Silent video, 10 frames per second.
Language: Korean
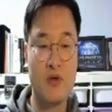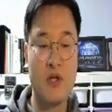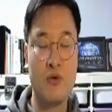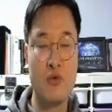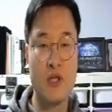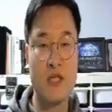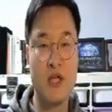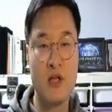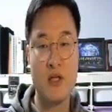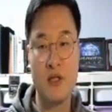그리고 우리
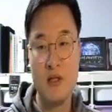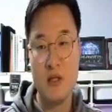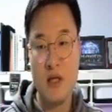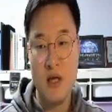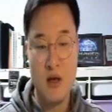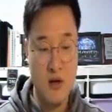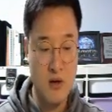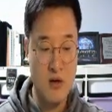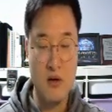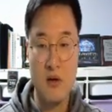증여는
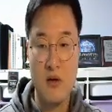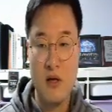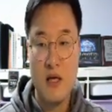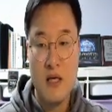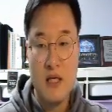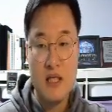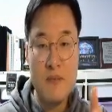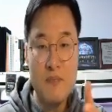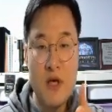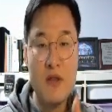어,
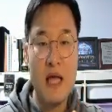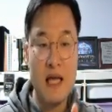10년